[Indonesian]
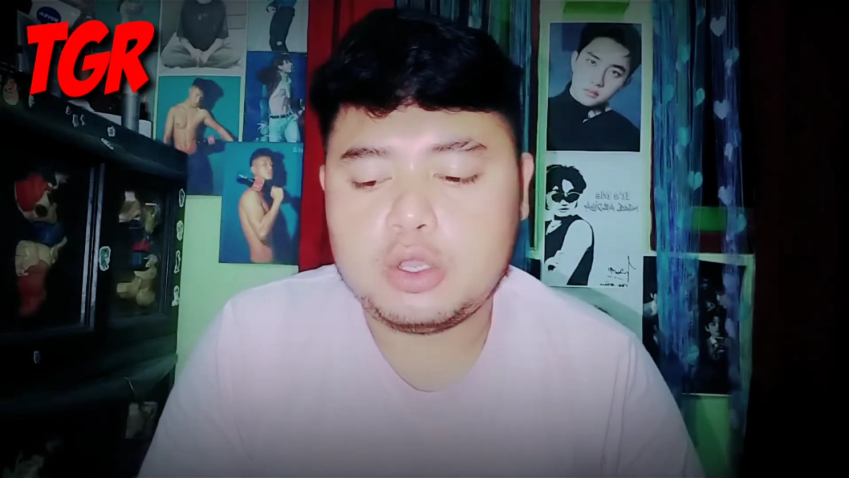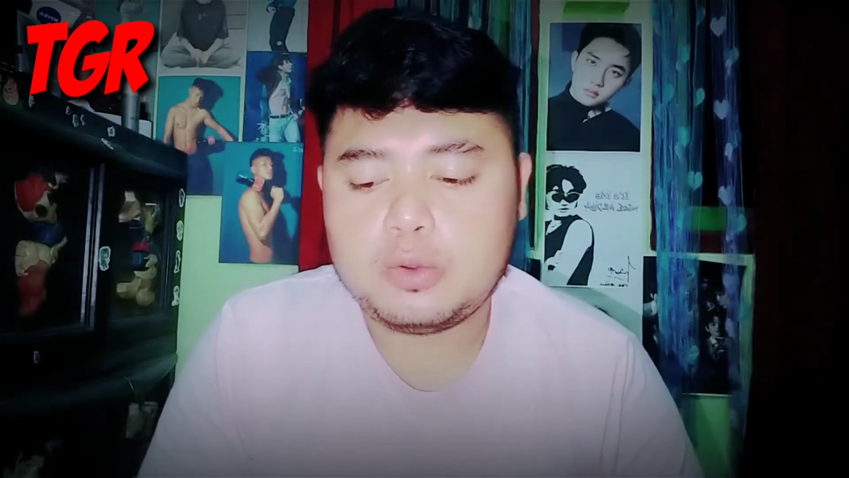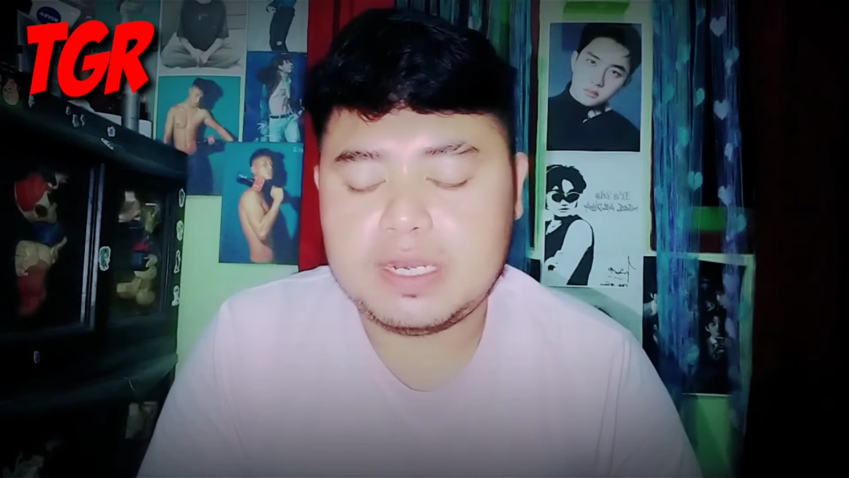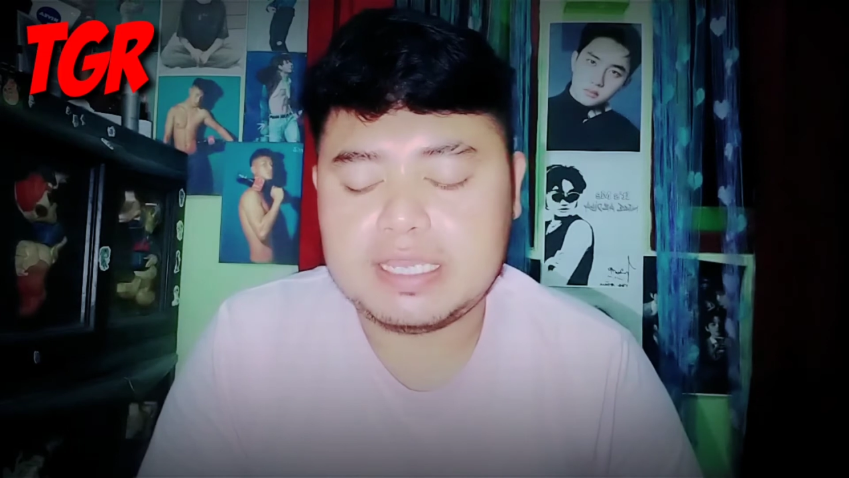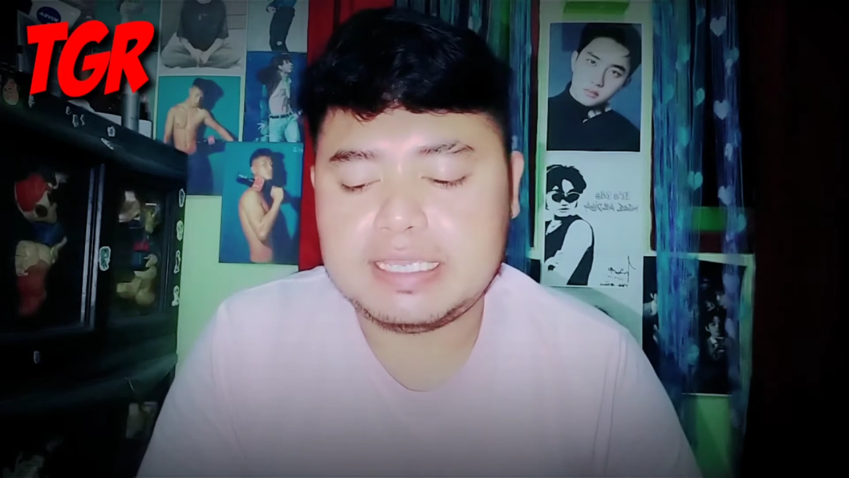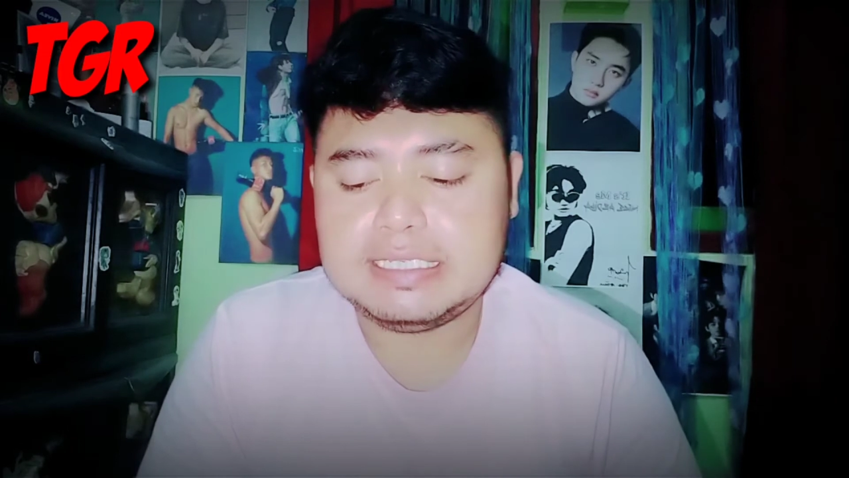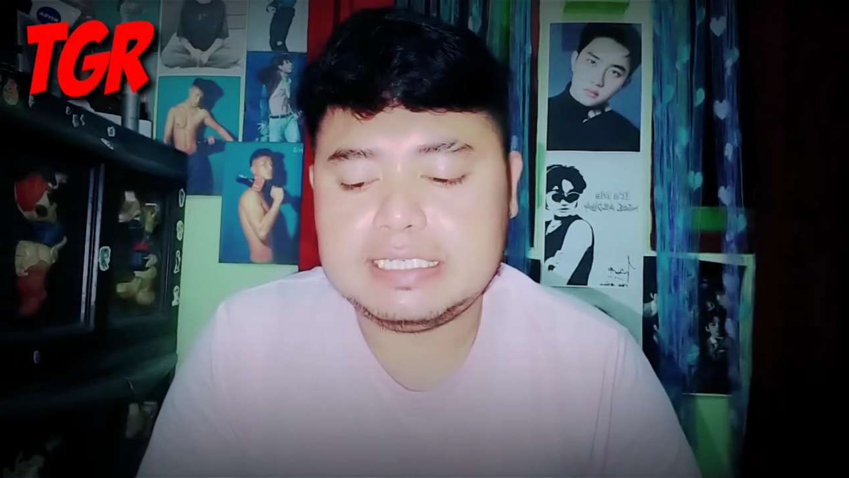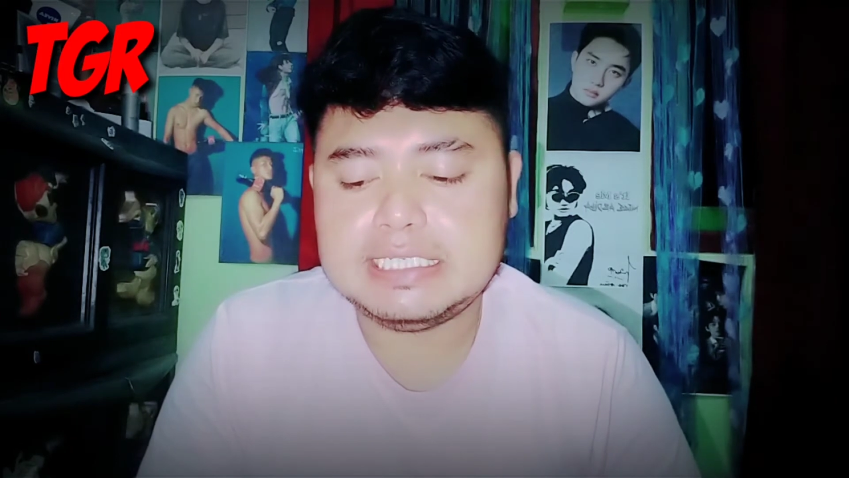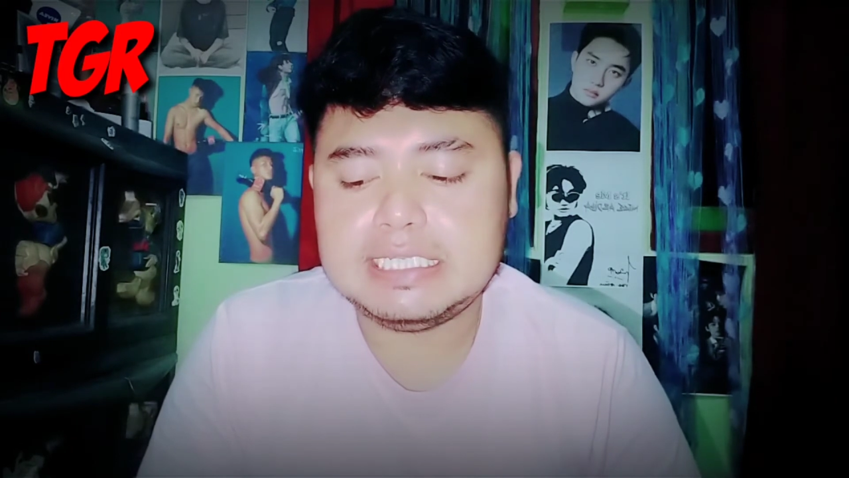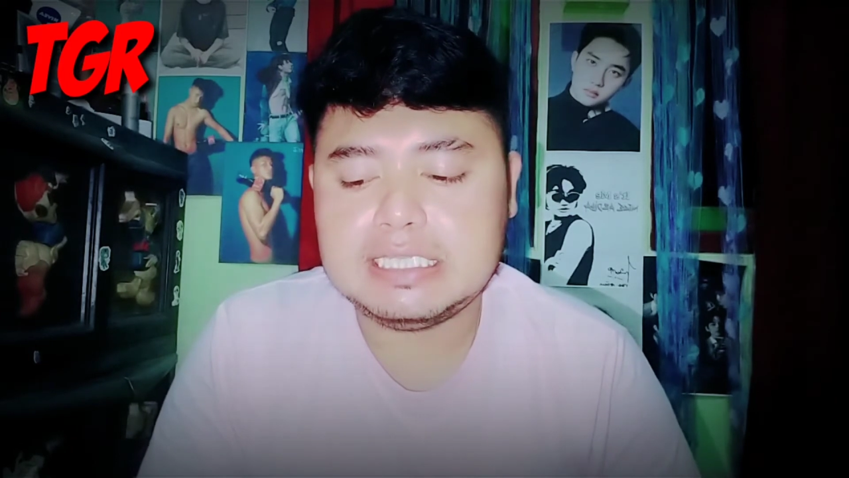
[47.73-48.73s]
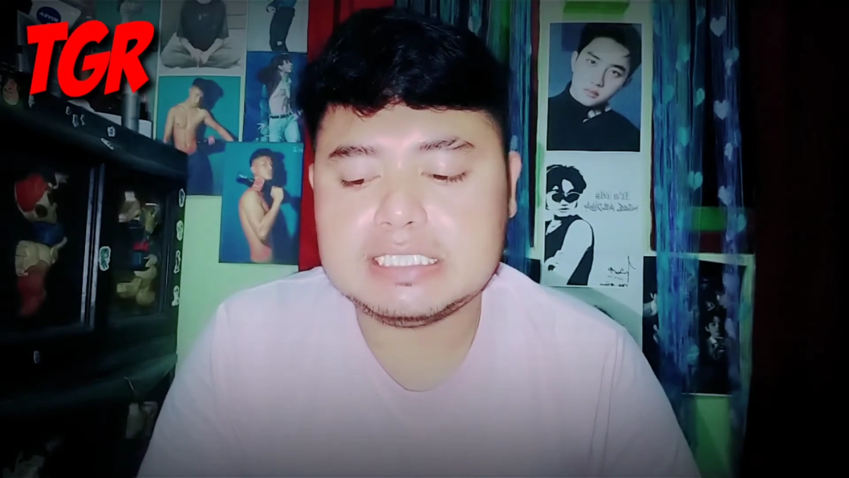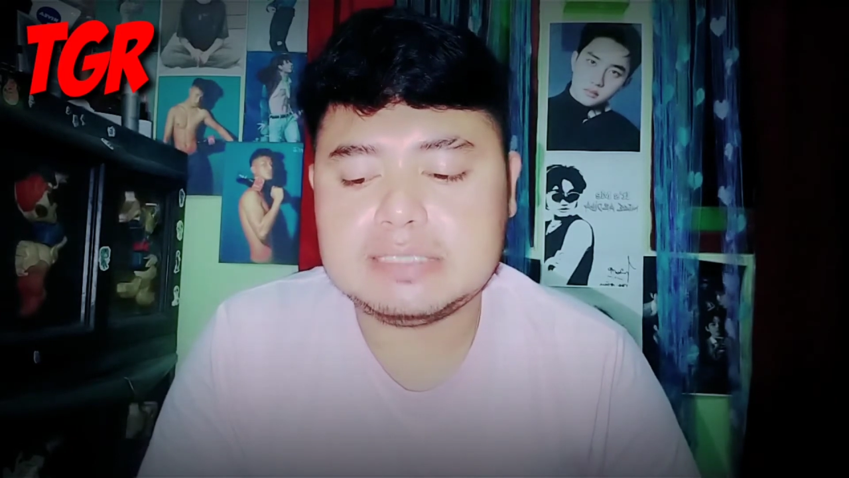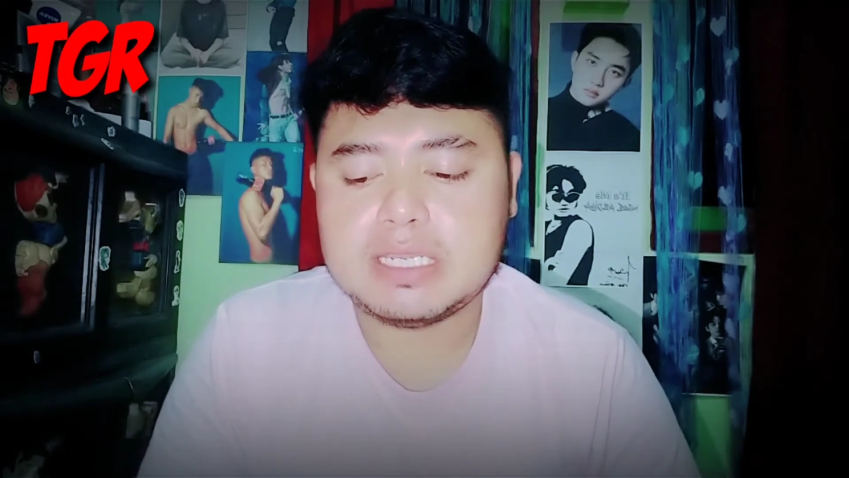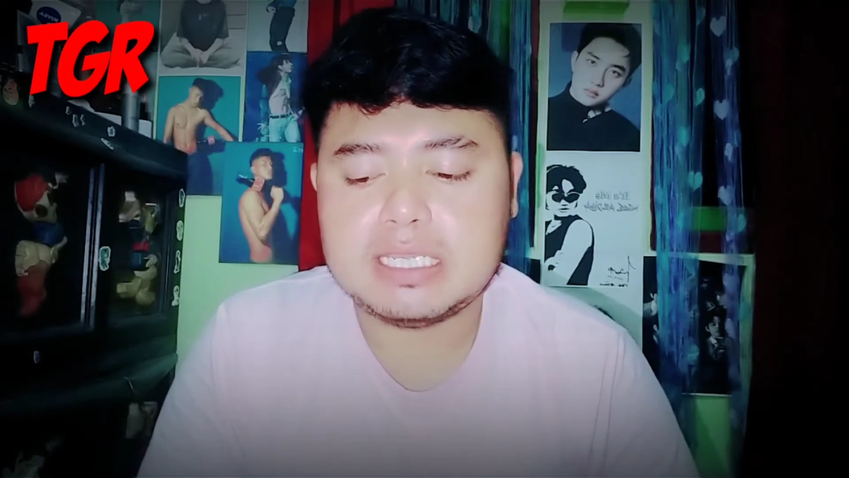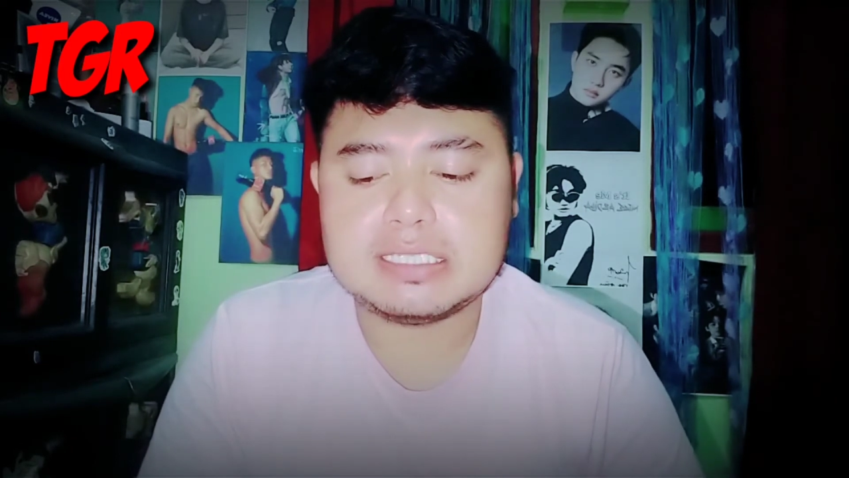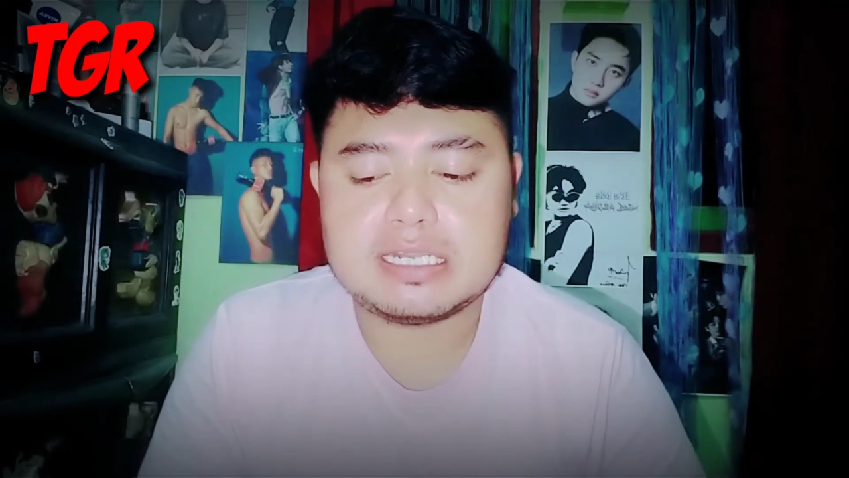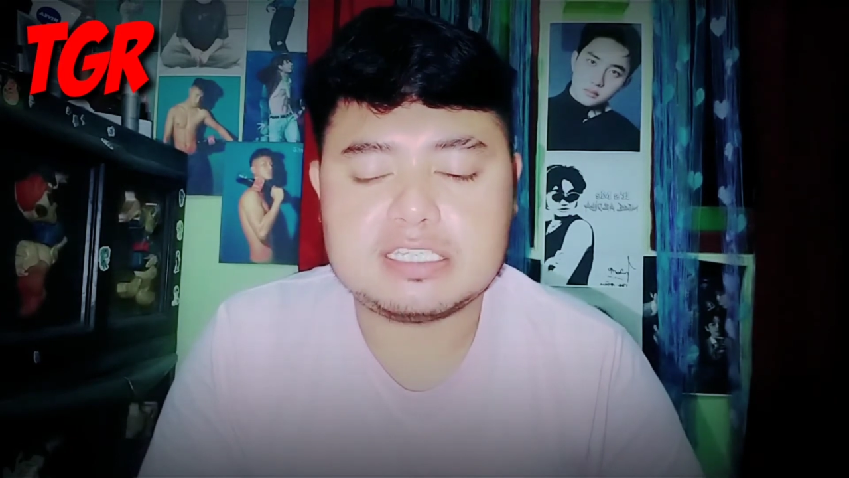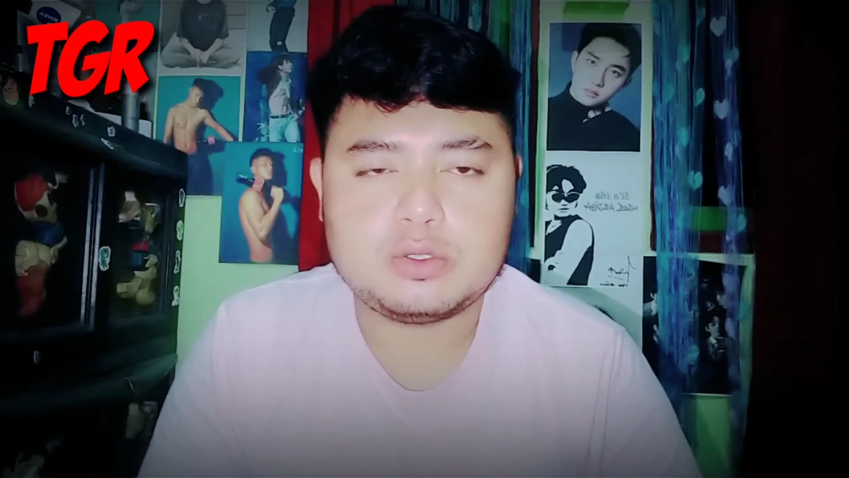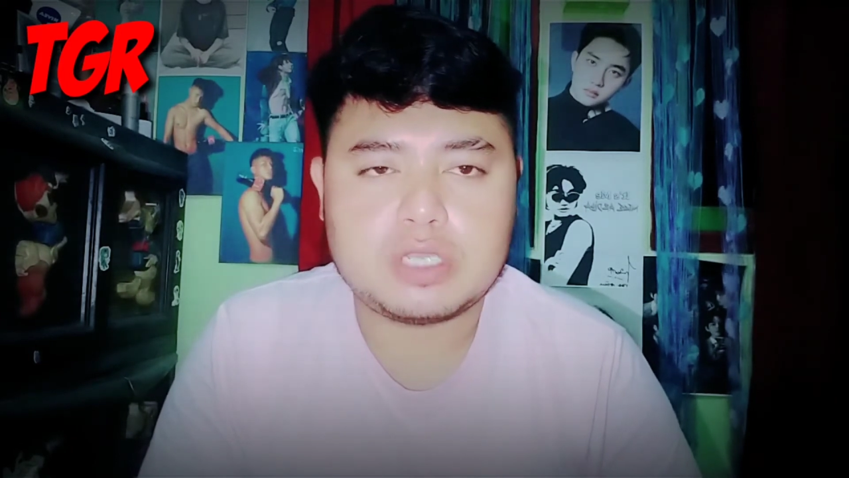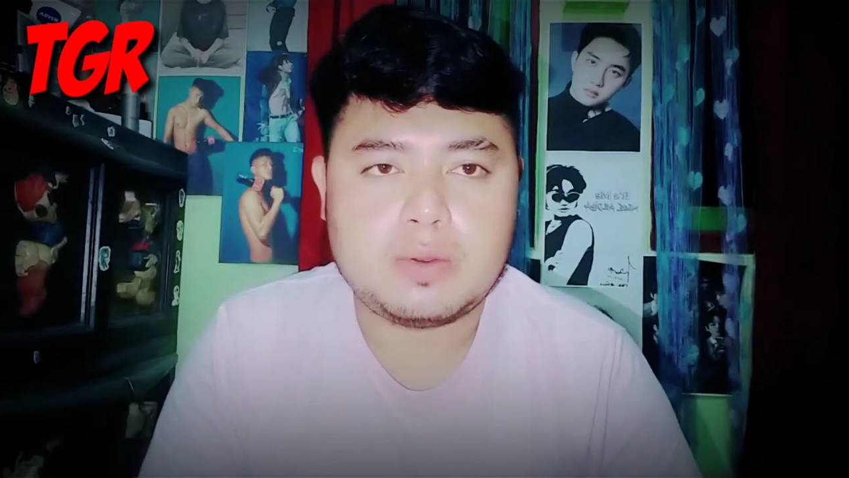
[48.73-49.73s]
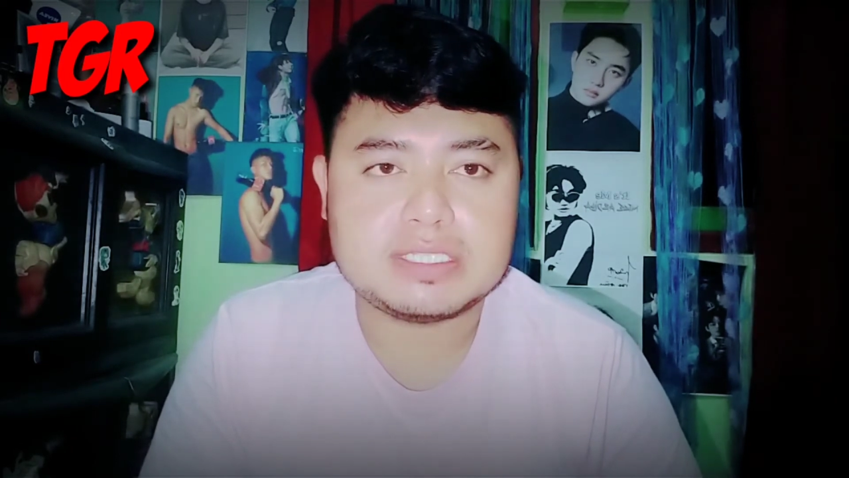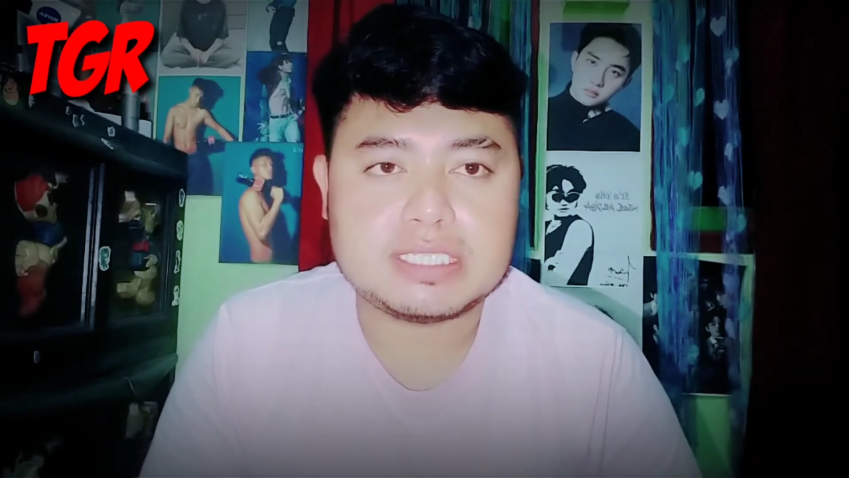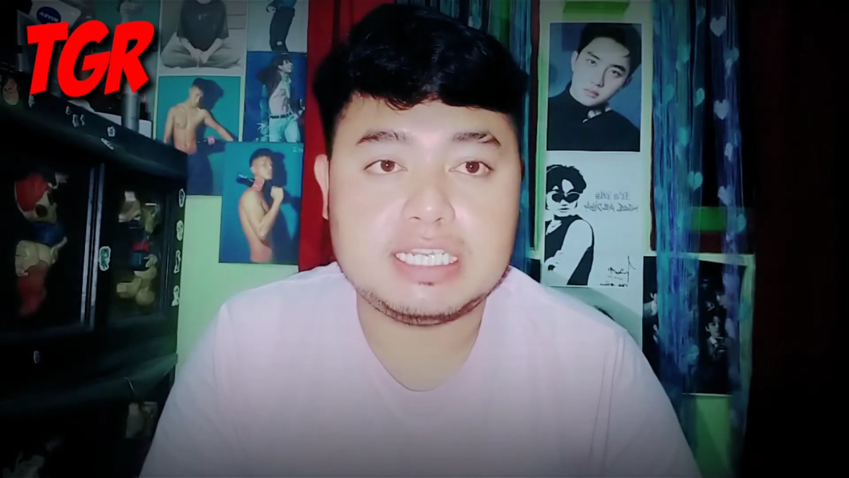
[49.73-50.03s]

Wilayah ini identik sebagai salah satu kawasan